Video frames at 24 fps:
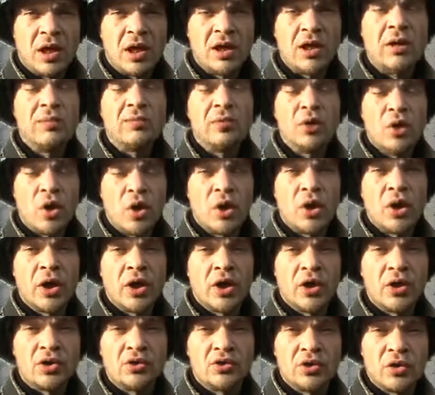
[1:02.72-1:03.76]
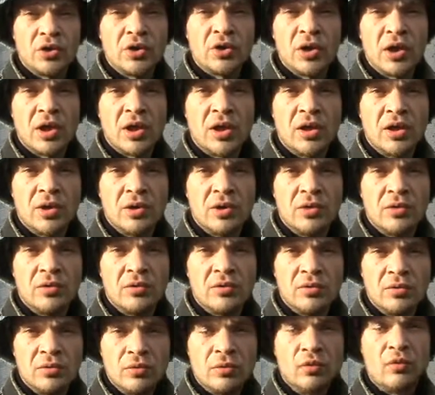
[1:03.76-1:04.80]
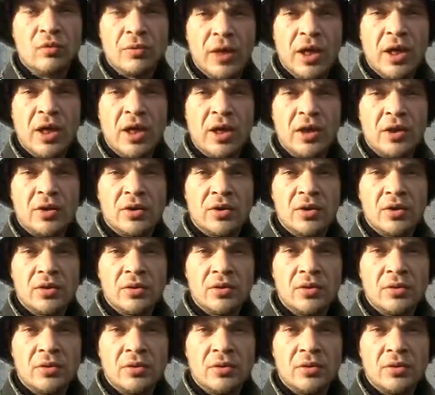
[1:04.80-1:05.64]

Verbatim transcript: Она многое, тетя, умеет.